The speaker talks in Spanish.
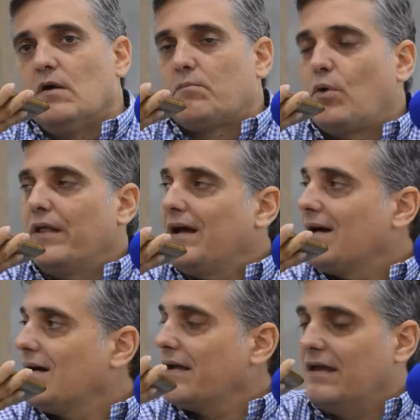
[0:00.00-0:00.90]
puedan
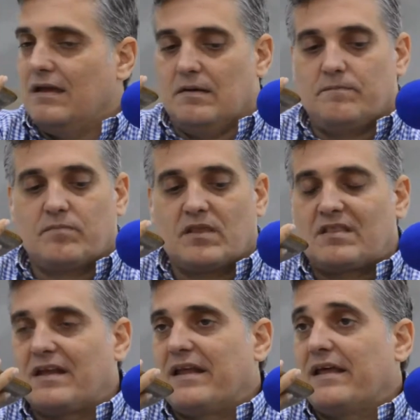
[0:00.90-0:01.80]
eh,
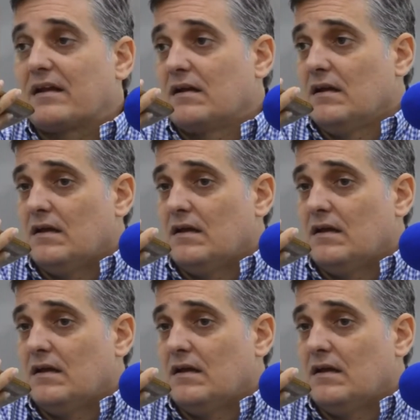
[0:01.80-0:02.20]
tener